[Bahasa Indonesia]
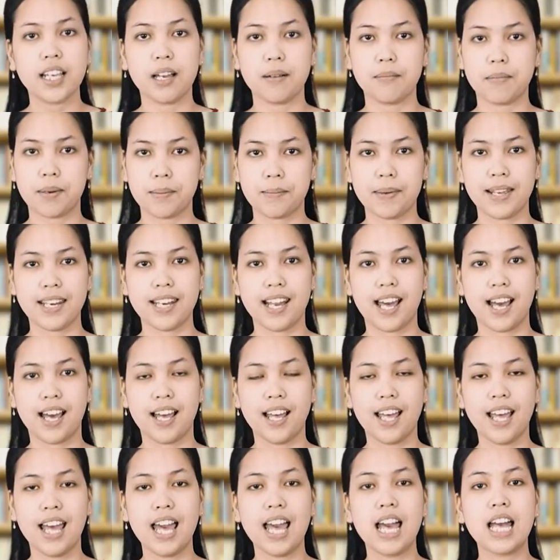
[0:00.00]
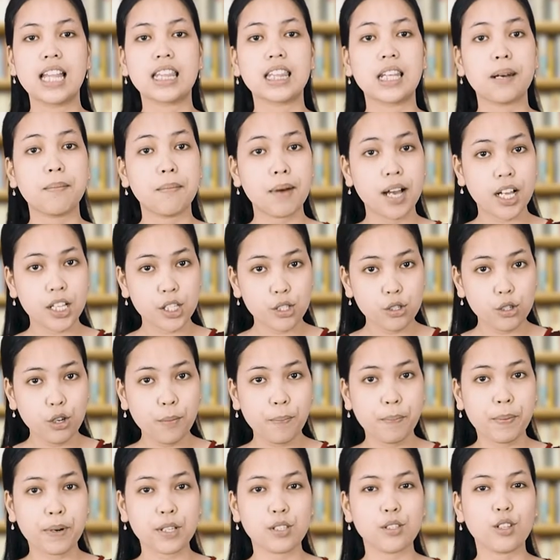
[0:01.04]
yang berbeda, termasuk
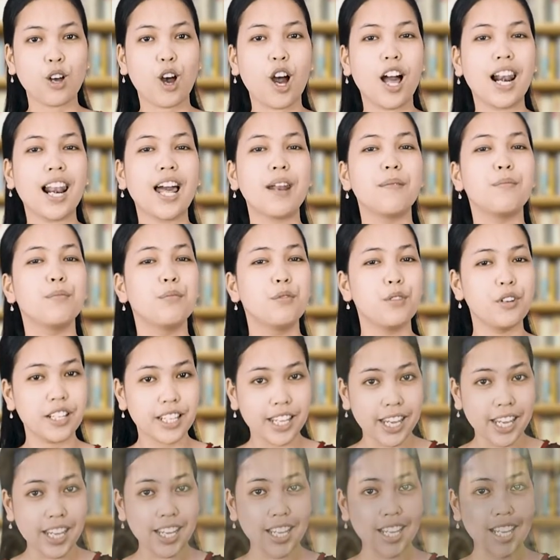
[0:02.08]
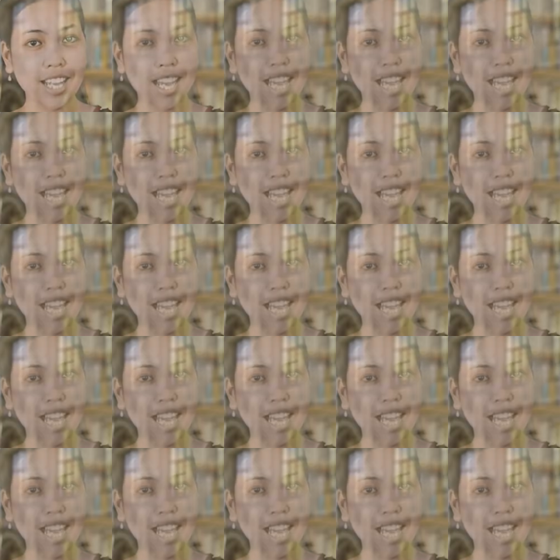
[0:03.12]
persoalan bullying